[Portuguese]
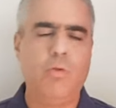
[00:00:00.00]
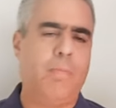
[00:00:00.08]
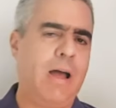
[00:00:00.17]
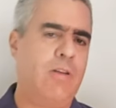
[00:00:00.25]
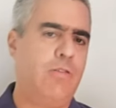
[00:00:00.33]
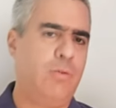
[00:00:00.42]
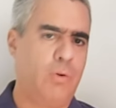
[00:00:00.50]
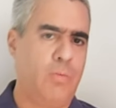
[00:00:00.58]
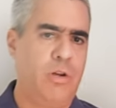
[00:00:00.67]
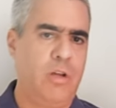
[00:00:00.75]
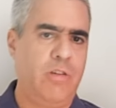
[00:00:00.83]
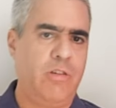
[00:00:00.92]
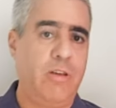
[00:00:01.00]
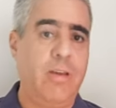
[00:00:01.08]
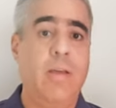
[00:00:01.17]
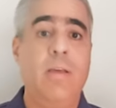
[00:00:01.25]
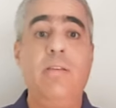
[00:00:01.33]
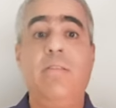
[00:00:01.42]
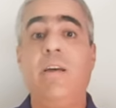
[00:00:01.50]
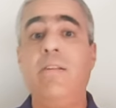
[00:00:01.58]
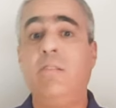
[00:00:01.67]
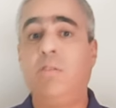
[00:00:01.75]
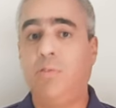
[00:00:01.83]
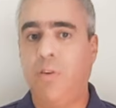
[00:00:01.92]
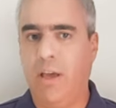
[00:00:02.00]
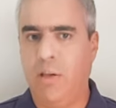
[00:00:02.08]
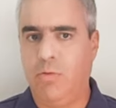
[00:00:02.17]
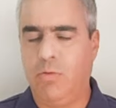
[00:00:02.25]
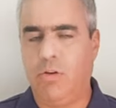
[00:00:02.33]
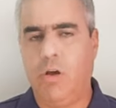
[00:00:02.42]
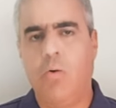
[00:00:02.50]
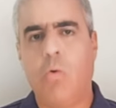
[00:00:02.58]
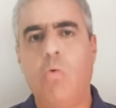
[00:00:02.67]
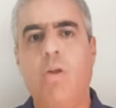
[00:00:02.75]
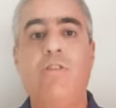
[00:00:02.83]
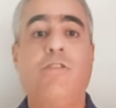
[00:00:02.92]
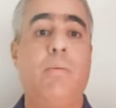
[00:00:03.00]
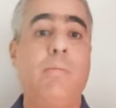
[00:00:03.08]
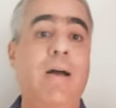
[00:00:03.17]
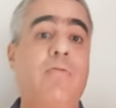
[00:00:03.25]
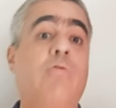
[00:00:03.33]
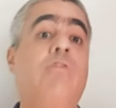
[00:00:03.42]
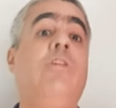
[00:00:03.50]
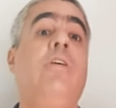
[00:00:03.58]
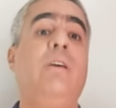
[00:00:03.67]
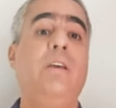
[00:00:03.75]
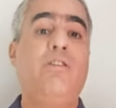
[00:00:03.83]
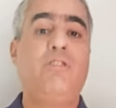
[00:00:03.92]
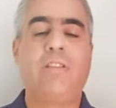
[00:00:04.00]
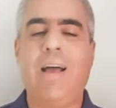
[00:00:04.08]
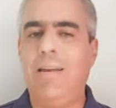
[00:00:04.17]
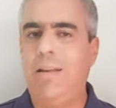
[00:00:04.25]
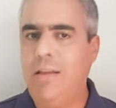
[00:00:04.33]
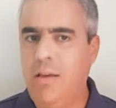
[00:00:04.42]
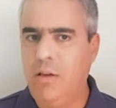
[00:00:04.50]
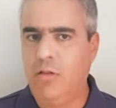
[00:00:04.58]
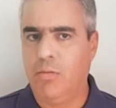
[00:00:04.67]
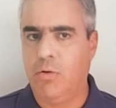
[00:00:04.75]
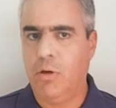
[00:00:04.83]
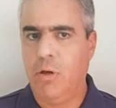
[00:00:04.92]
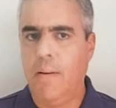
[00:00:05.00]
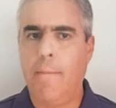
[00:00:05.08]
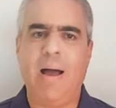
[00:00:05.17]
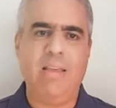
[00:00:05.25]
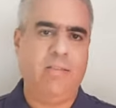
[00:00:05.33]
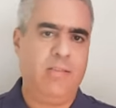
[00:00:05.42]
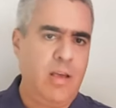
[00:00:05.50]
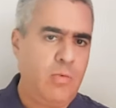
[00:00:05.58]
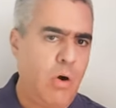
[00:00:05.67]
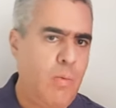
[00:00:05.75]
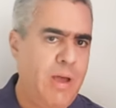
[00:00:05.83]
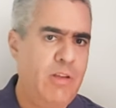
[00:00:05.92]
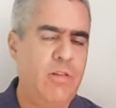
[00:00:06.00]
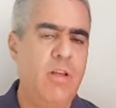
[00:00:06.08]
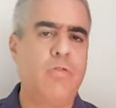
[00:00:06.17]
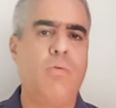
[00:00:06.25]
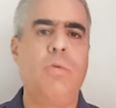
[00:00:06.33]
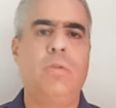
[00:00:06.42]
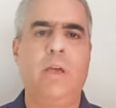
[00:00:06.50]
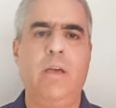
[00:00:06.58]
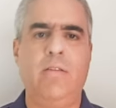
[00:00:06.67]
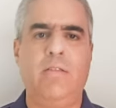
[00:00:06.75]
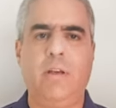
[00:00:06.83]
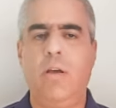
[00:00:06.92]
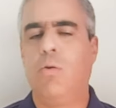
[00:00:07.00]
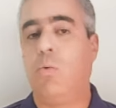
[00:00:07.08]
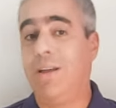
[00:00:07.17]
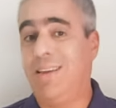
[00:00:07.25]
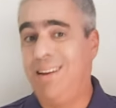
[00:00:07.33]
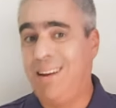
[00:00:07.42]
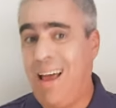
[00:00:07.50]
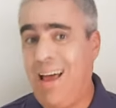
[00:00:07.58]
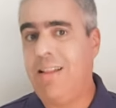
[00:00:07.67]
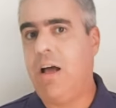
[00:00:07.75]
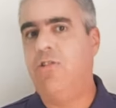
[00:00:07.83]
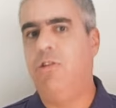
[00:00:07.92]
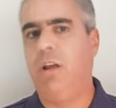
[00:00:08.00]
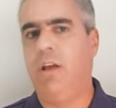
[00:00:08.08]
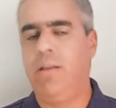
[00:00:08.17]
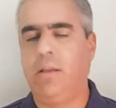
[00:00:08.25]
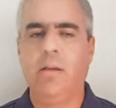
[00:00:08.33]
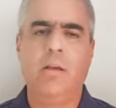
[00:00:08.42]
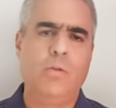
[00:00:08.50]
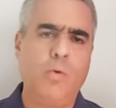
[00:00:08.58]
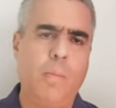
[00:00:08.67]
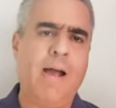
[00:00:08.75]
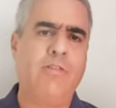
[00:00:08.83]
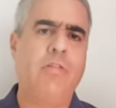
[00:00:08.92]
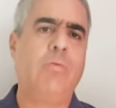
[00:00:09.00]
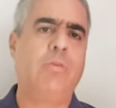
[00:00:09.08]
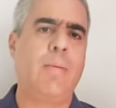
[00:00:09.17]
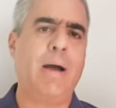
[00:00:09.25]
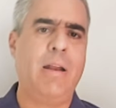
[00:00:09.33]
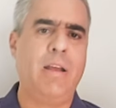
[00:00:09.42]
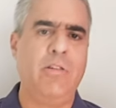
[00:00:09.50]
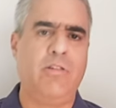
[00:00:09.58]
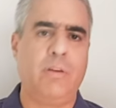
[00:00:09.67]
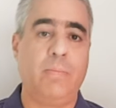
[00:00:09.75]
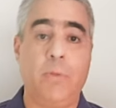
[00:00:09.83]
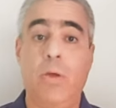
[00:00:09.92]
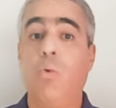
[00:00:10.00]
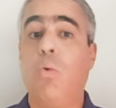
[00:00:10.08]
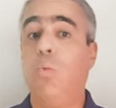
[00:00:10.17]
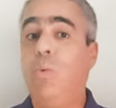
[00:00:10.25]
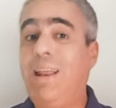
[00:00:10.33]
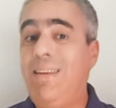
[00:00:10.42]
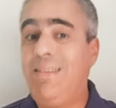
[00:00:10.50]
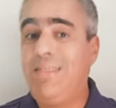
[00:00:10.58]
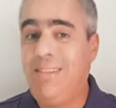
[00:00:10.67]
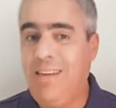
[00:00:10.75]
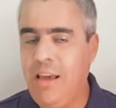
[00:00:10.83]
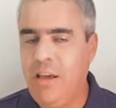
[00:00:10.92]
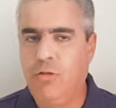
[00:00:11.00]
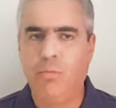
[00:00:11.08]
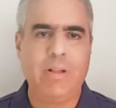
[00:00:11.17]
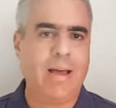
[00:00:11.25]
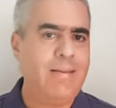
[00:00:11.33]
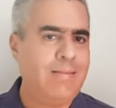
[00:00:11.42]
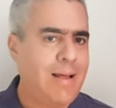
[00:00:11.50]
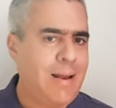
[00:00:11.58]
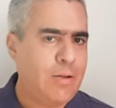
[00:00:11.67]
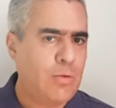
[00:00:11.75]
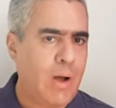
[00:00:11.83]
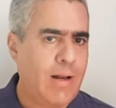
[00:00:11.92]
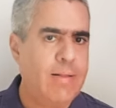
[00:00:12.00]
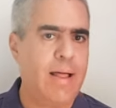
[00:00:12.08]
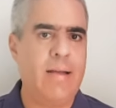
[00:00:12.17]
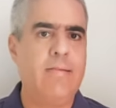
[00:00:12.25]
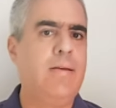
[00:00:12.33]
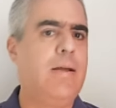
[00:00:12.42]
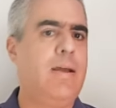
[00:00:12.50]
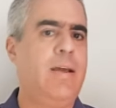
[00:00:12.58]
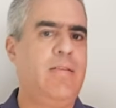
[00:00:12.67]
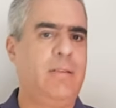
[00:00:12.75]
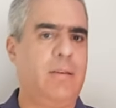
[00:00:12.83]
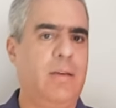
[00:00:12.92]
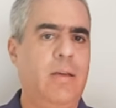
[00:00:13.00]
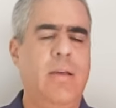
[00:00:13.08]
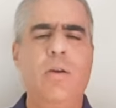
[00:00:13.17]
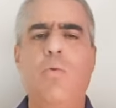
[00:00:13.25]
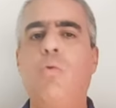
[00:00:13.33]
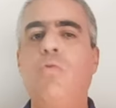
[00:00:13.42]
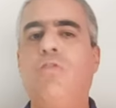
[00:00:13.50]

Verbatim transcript: do Partido Comunista insatisfeitos com o que chamavam de stalinismo, mas igualmente descontentes com a guinada à direita do Partido Trabalhista, com o elitismo da intelectualidade inglesa e com os